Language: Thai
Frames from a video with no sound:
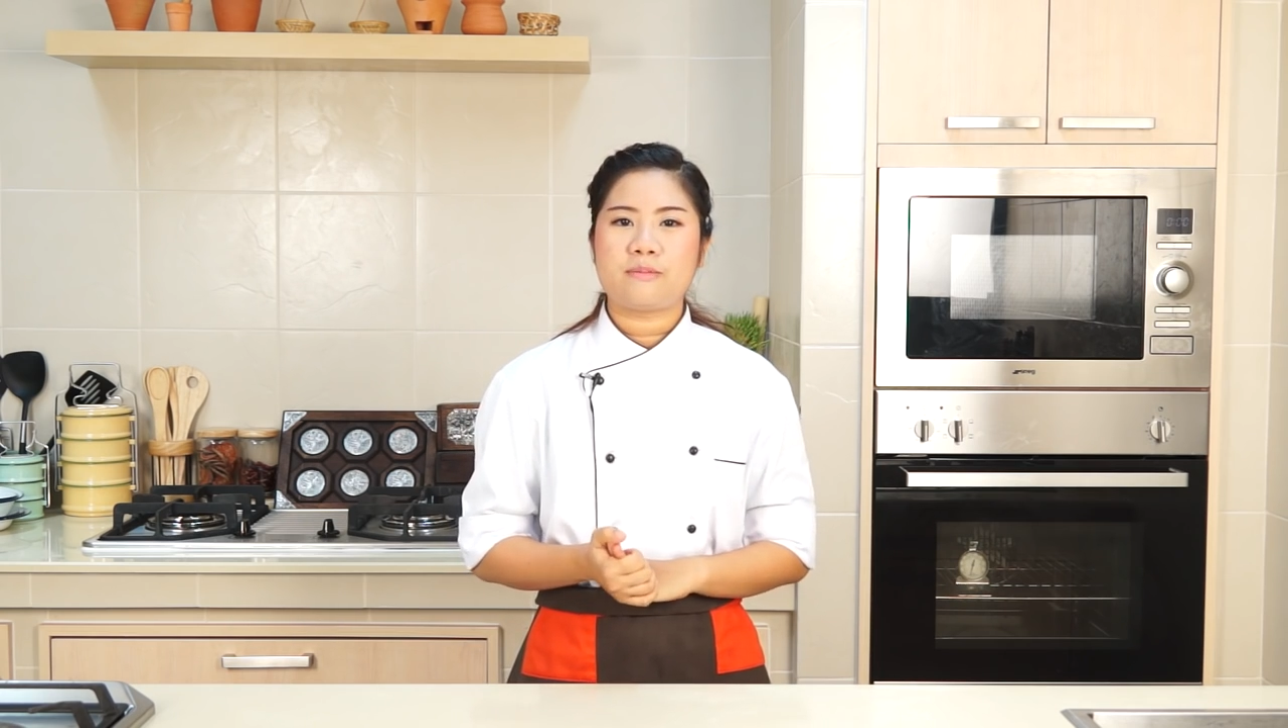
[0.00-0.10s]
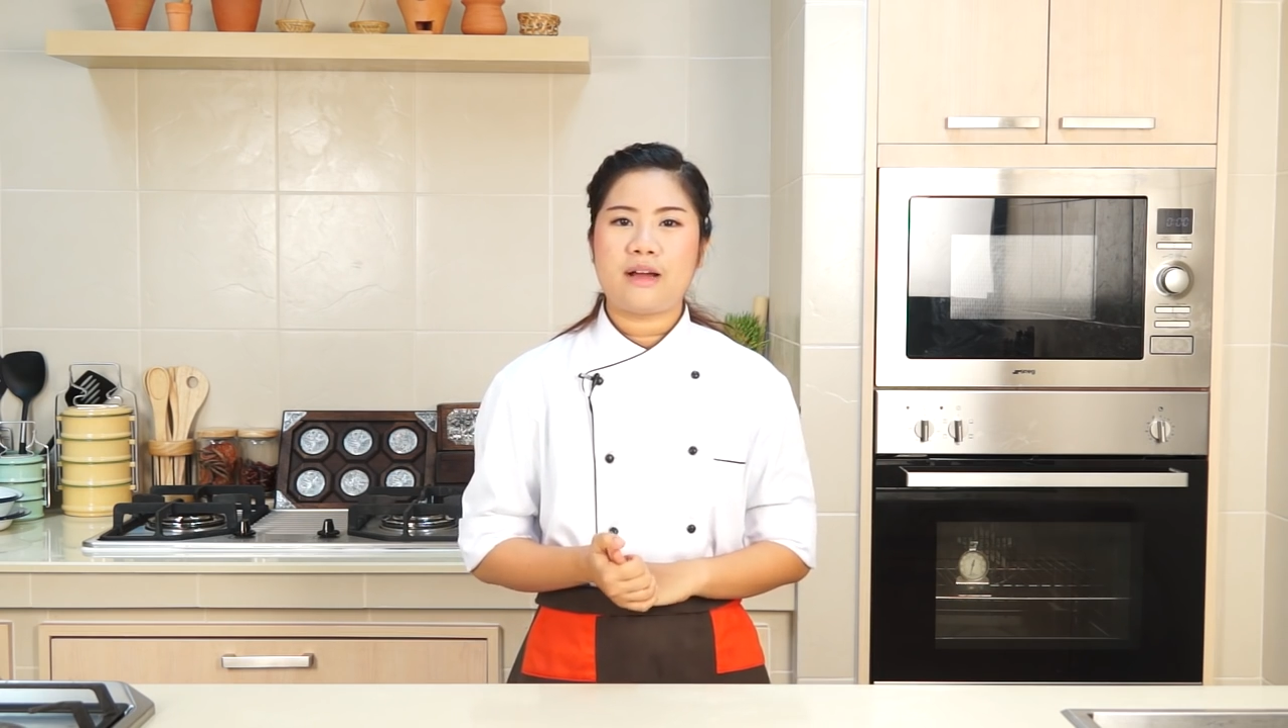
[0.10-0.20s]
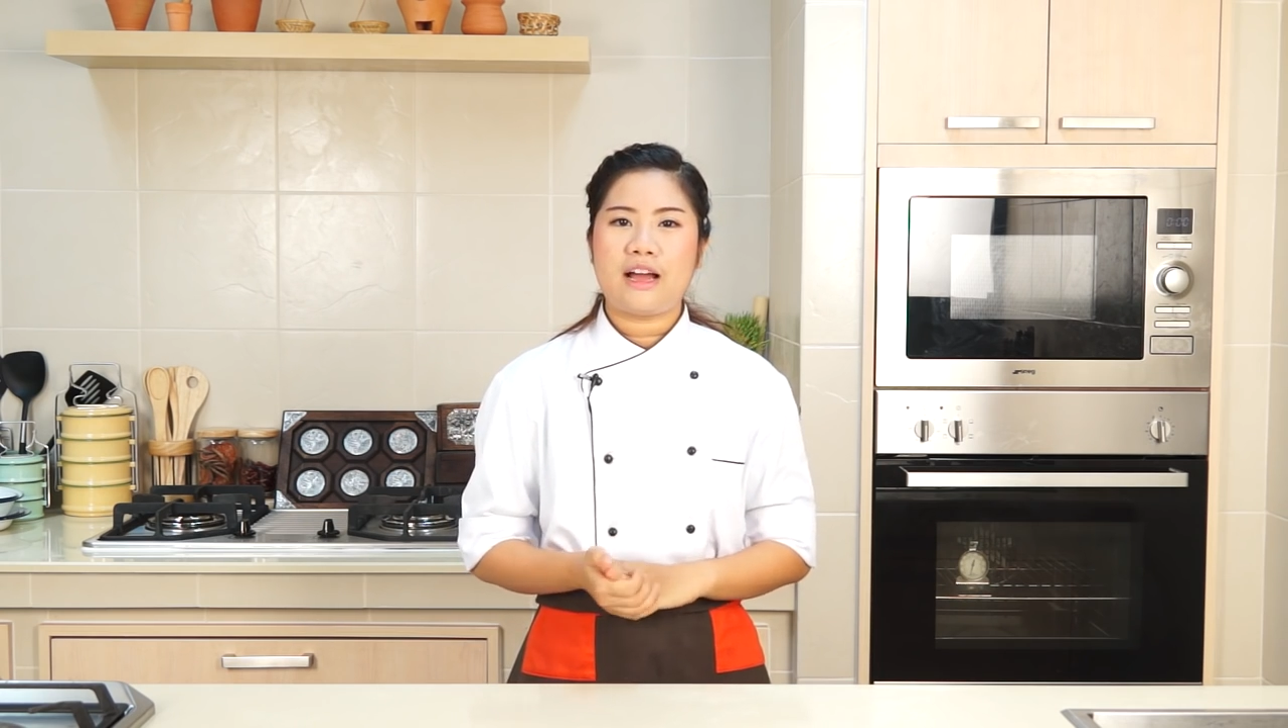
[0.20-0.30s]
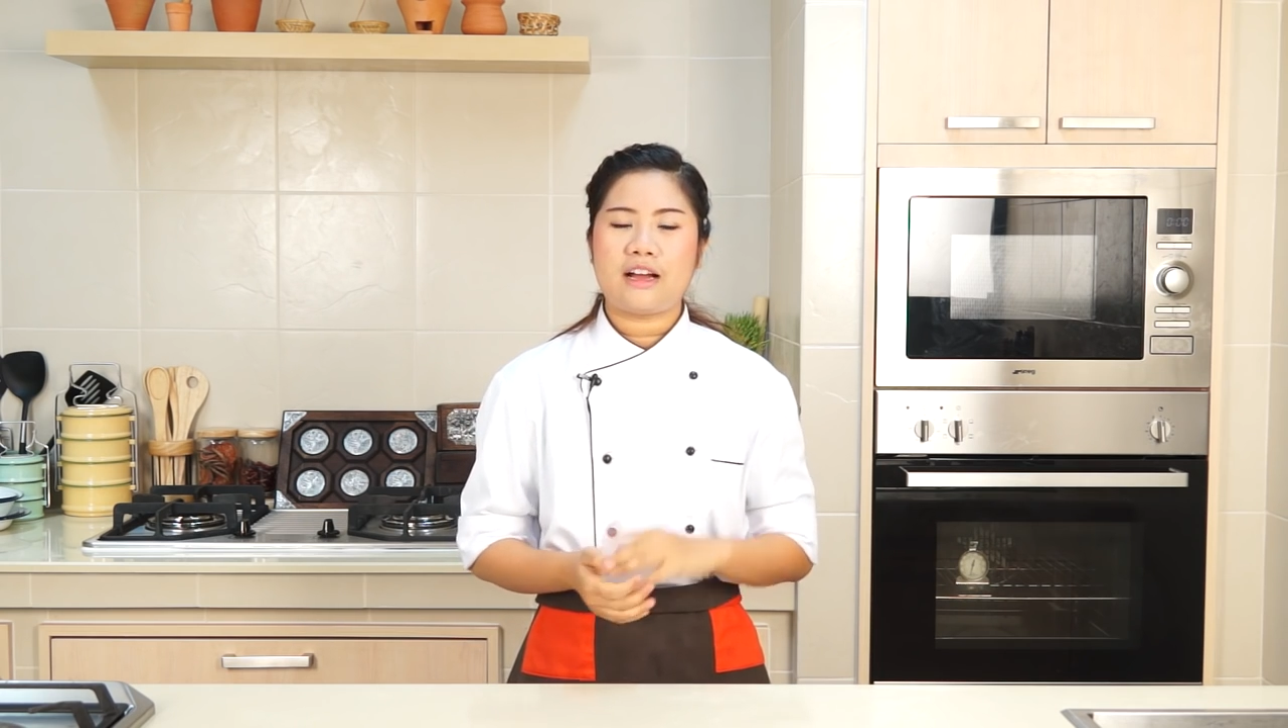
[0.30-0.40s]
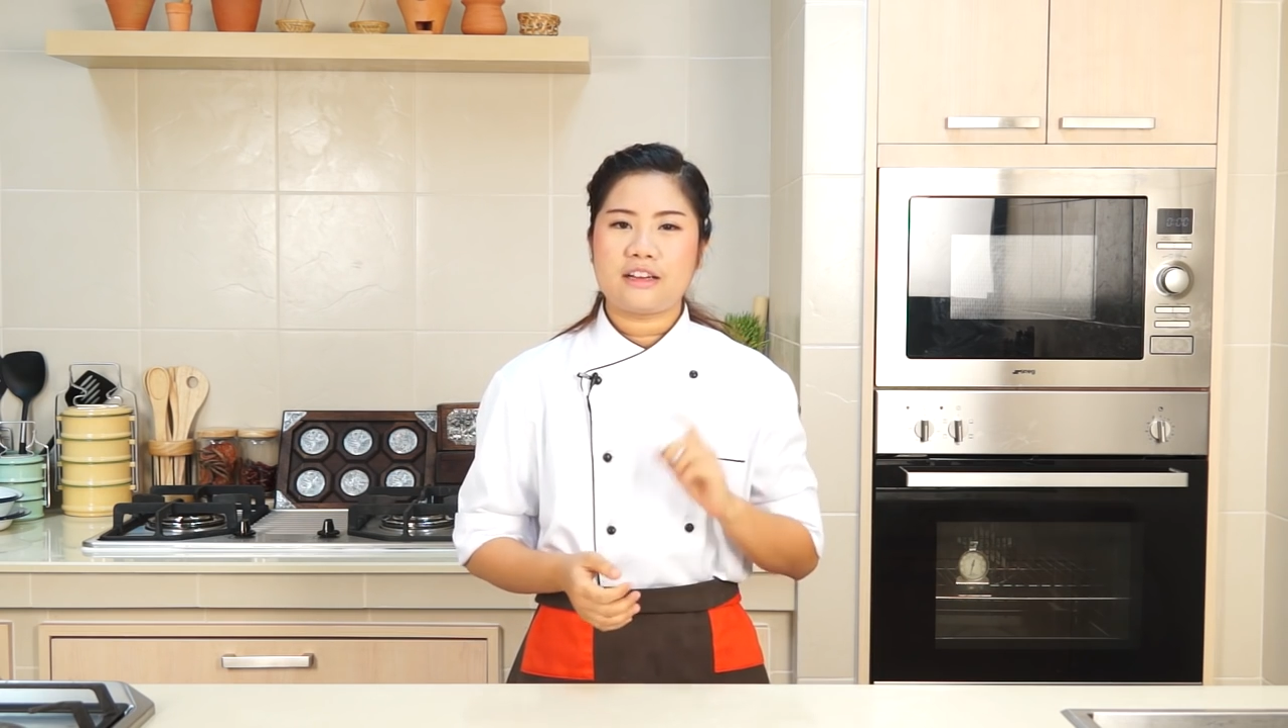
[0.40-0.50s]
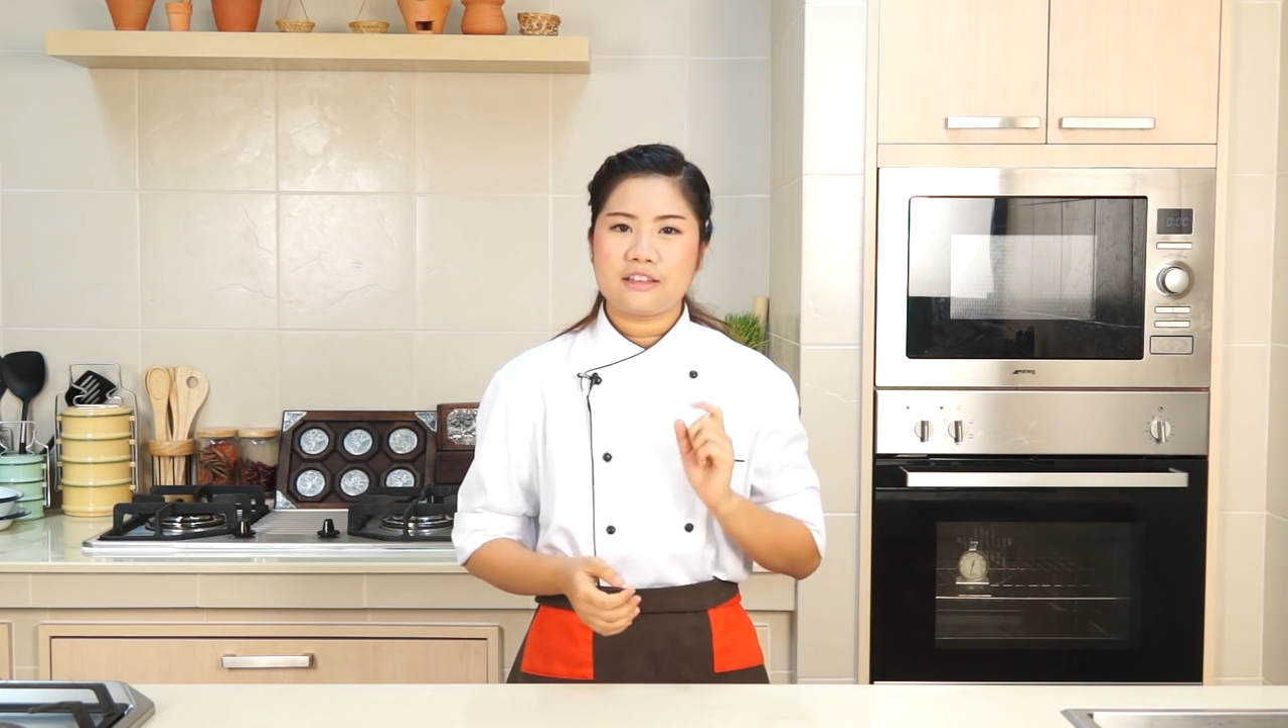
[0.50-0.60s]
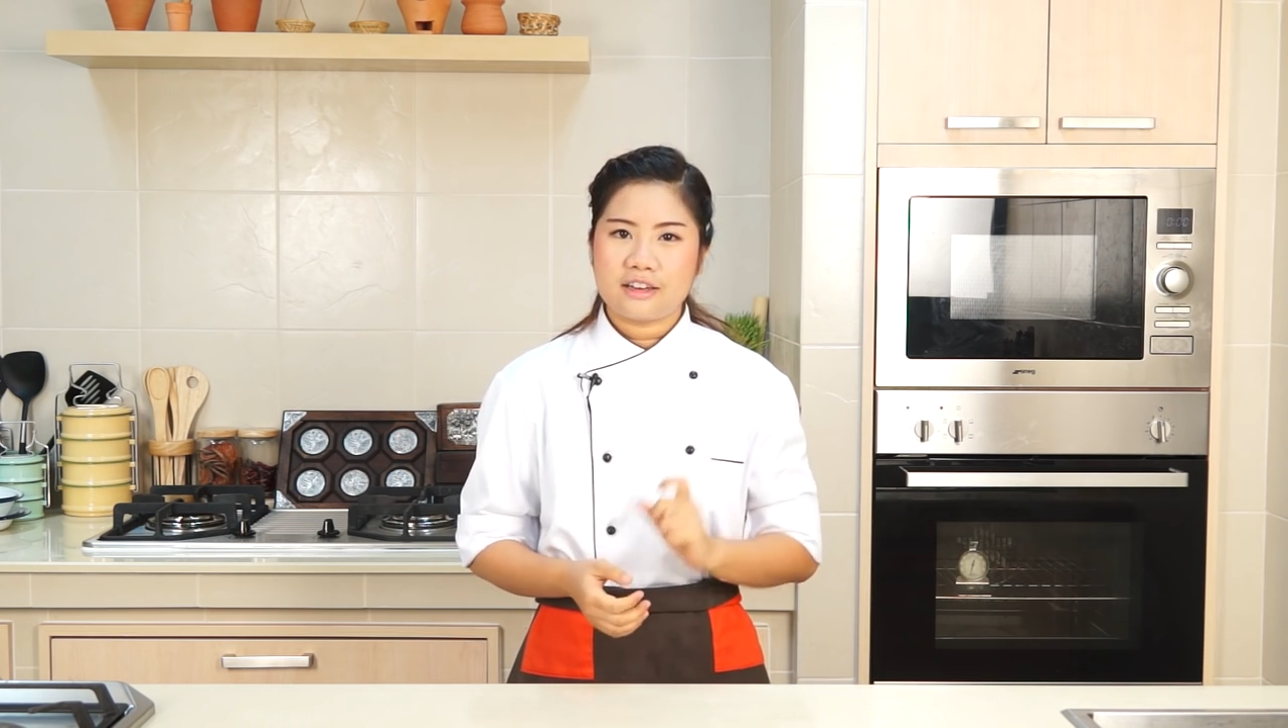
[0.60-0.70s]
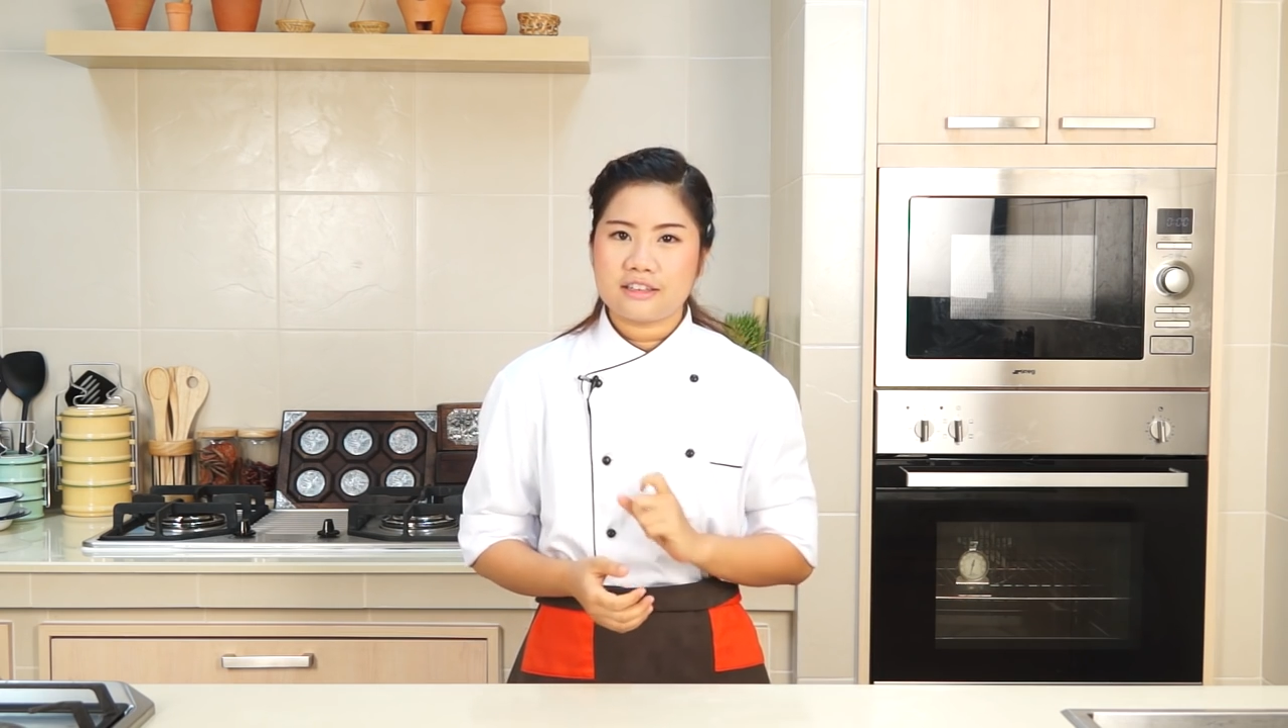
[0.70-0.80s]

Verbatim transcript: มากๆ